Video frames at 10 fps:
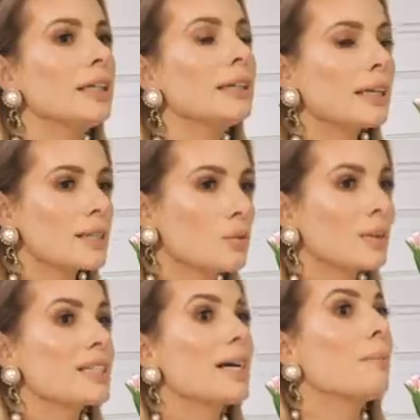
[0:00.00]
i taka
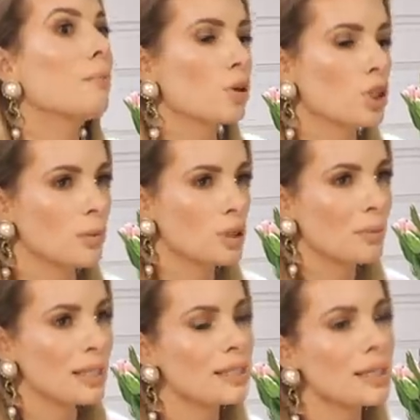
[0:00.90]
sytuacja może mieć
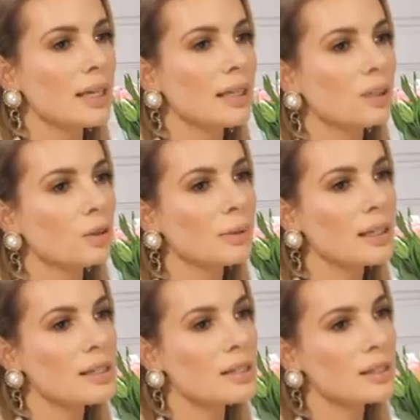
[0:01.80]
miejsce,
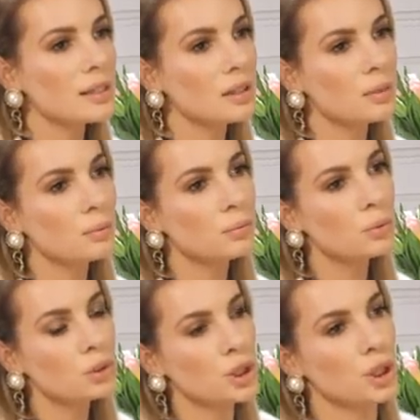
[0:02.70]
natomiast e,
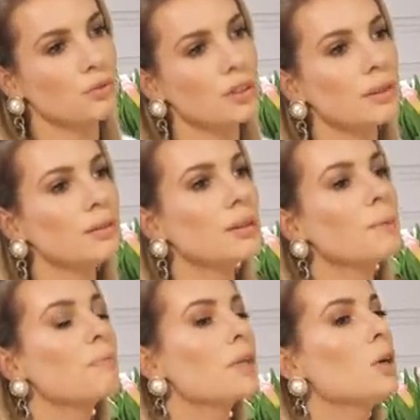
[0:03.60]
musi się
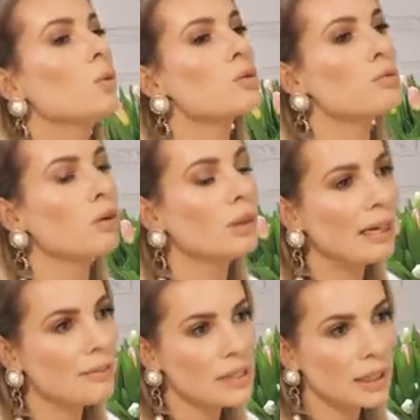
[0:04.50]
wtedy
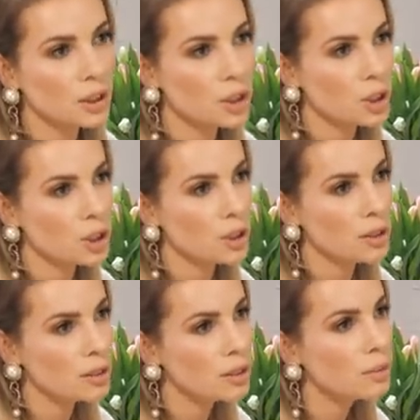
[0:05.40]
usługodawca liczyć z